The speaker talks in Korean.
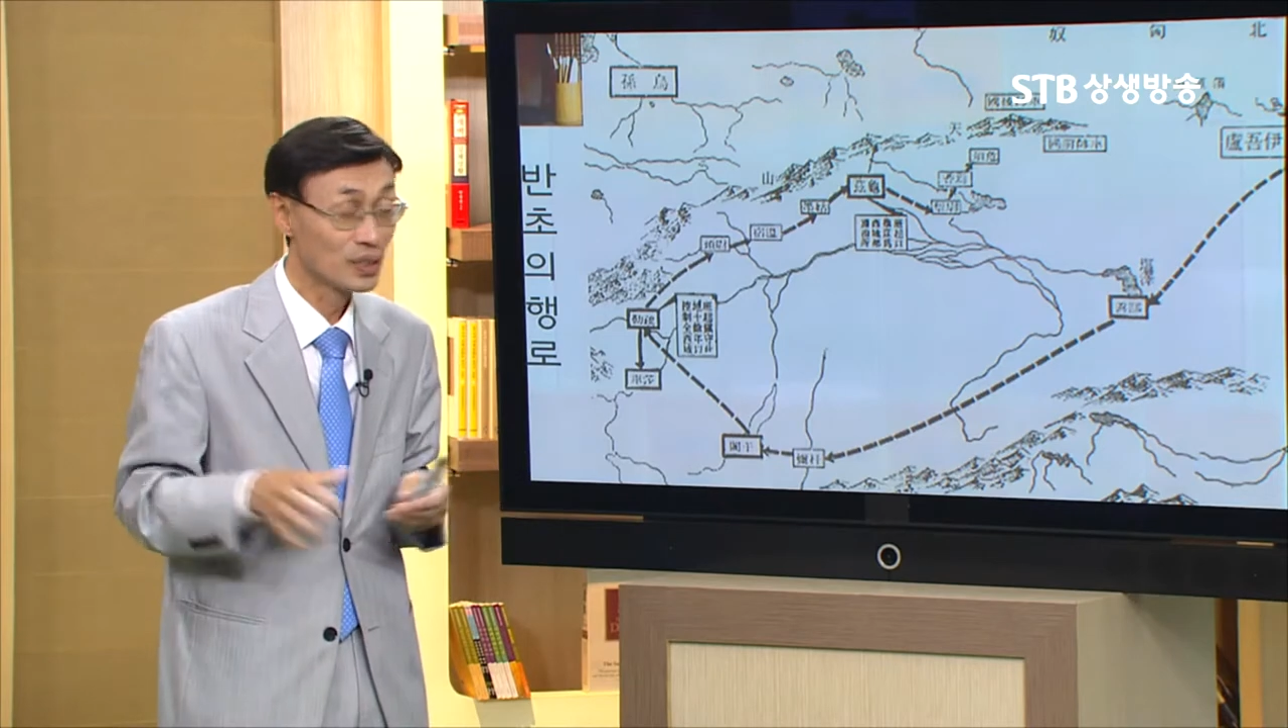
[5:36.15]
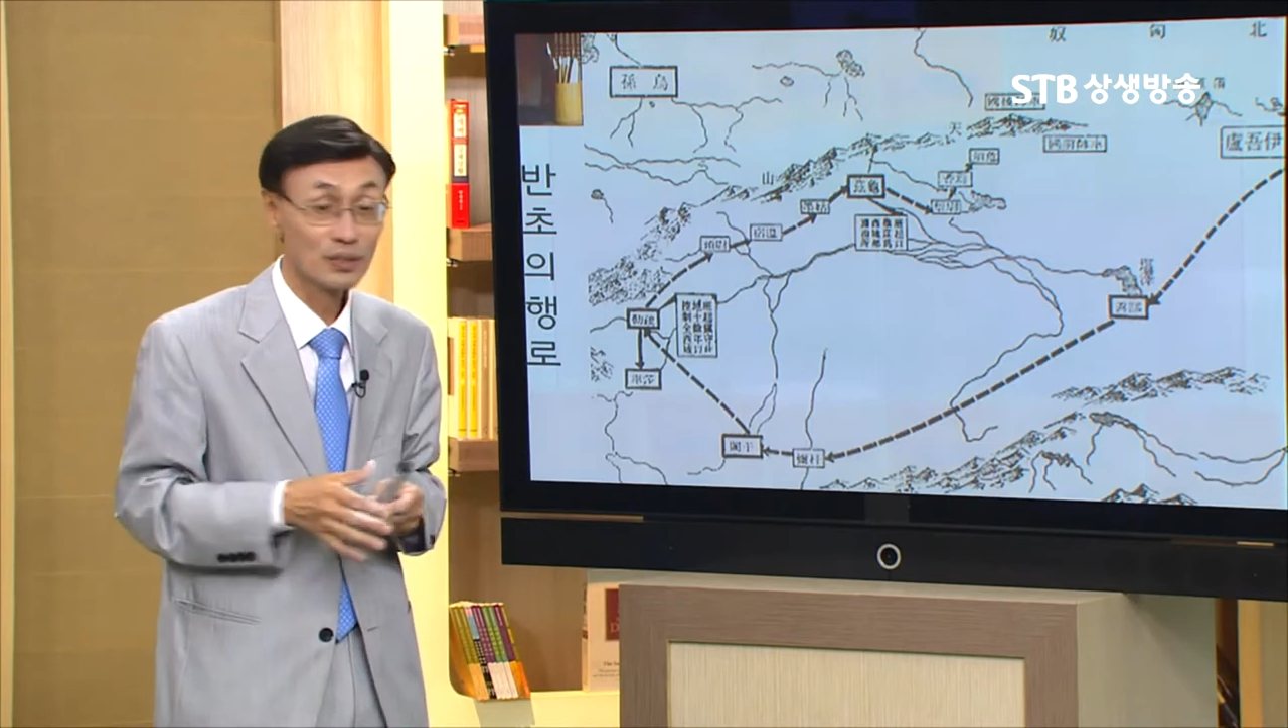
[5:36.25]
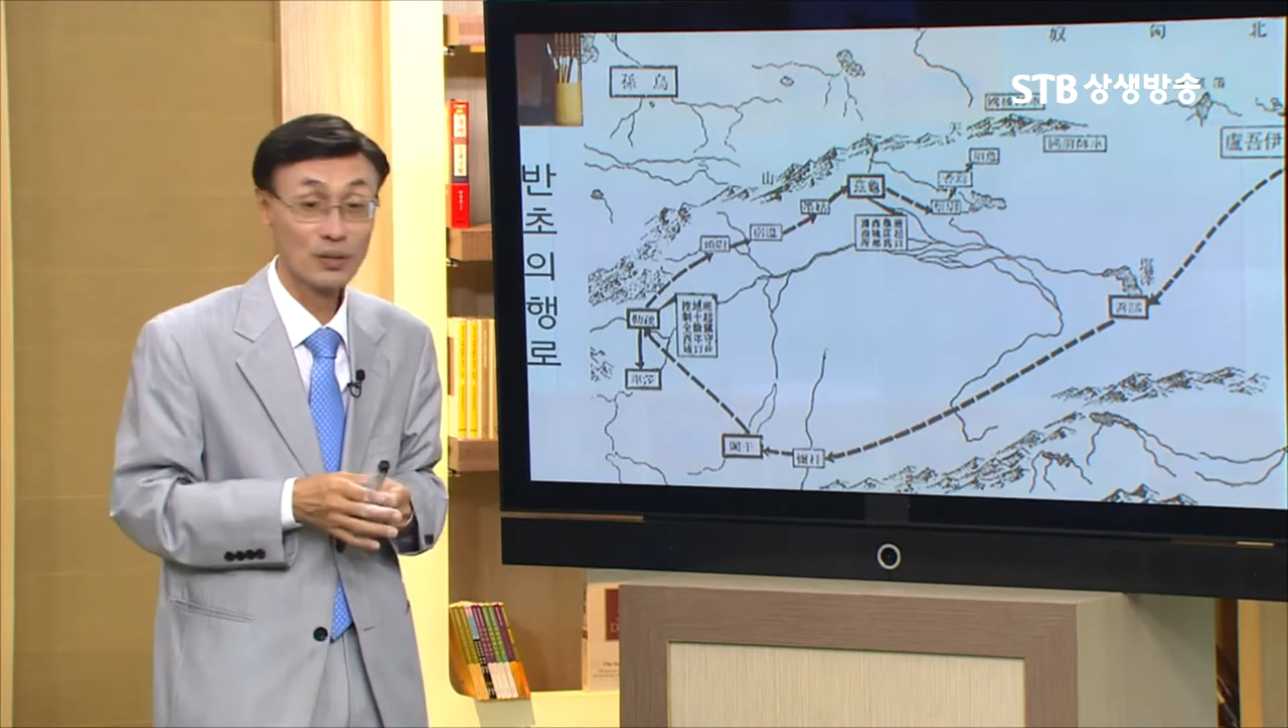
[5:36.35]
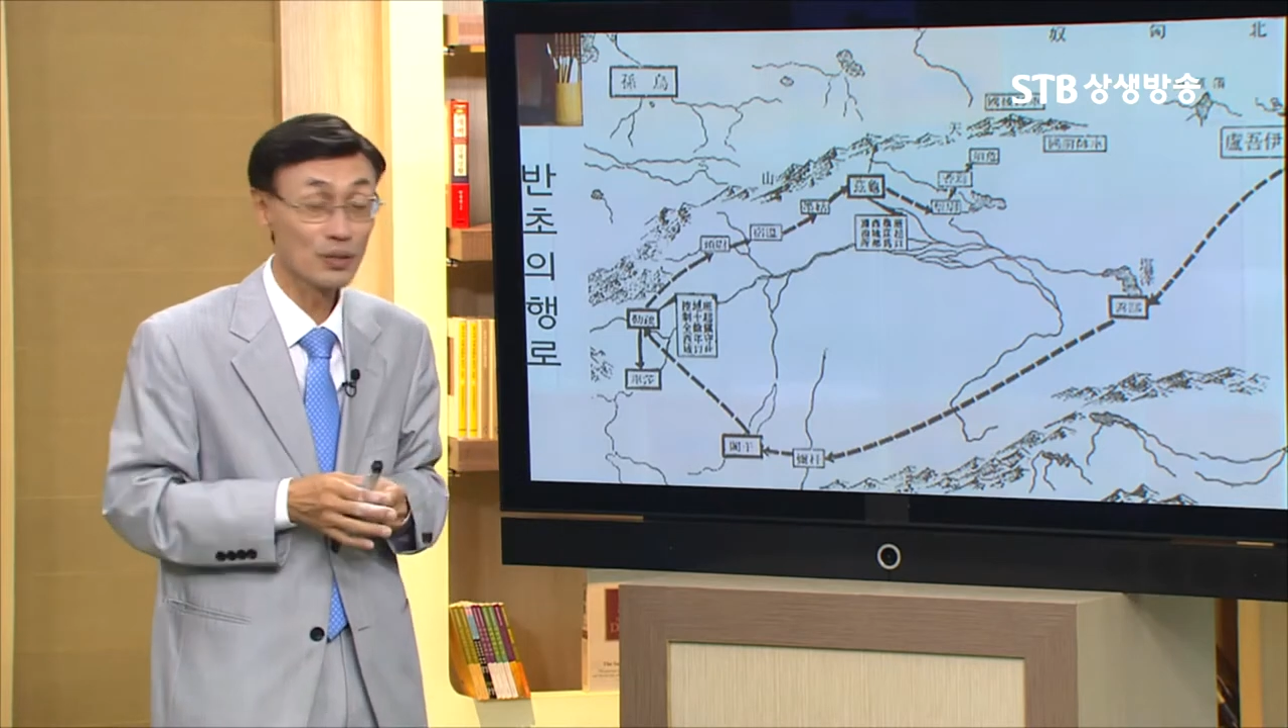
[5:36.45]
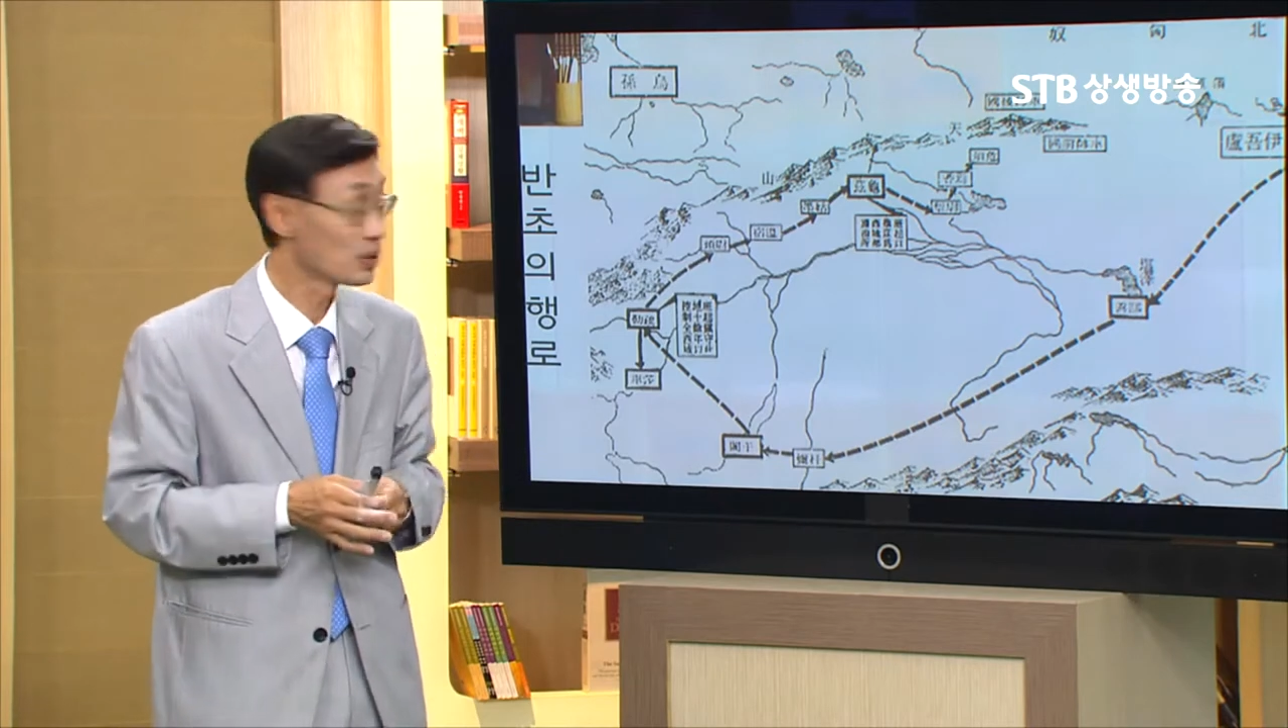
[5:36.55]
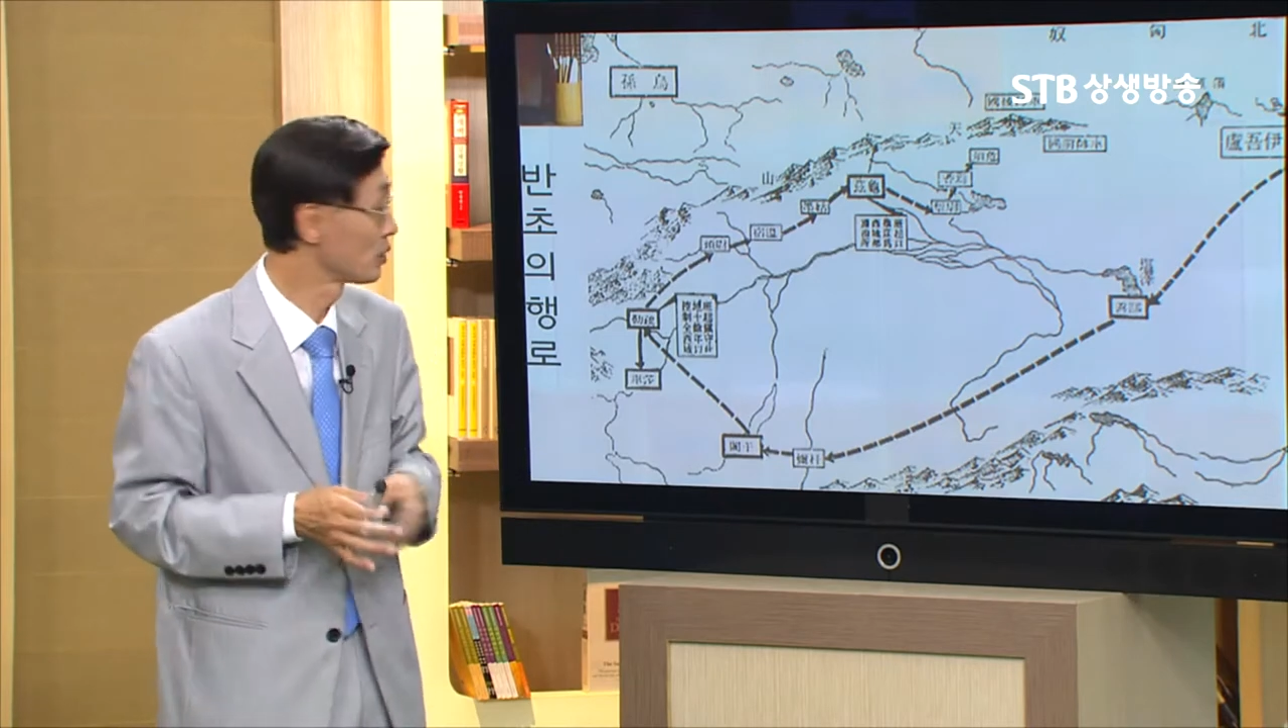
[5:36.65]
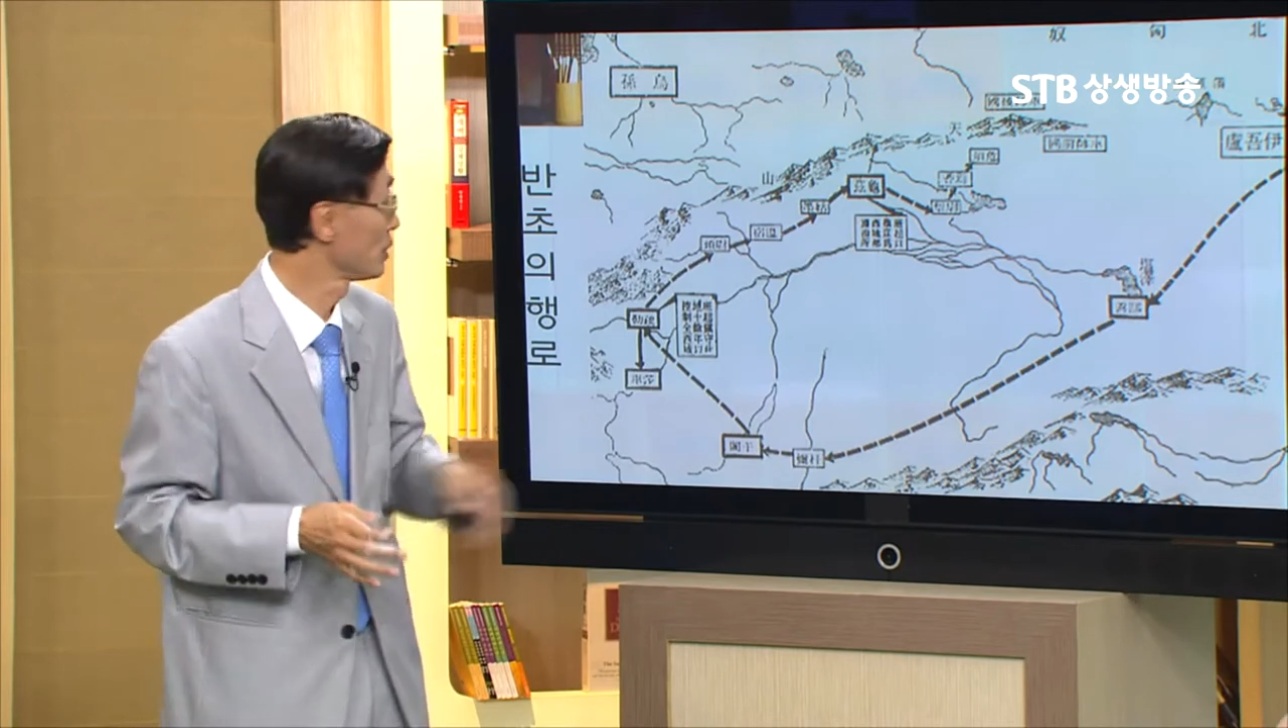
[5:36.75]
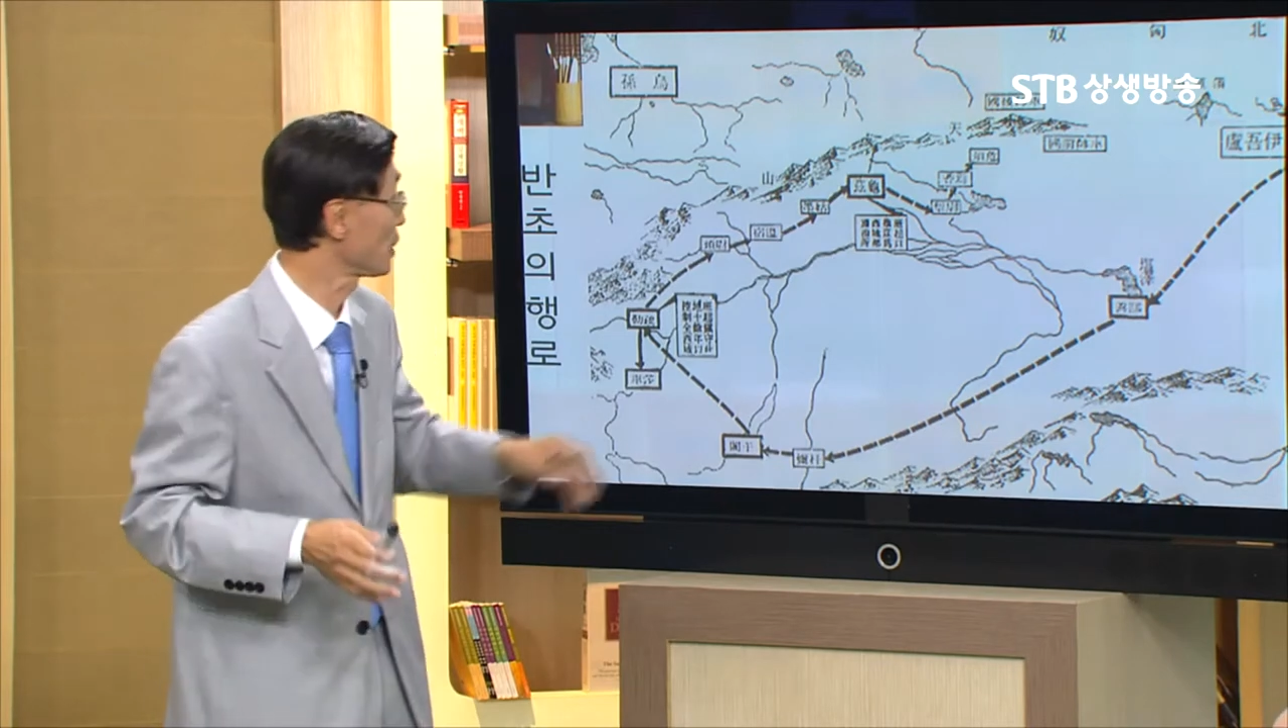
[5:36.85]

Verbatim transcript: 그런 것들이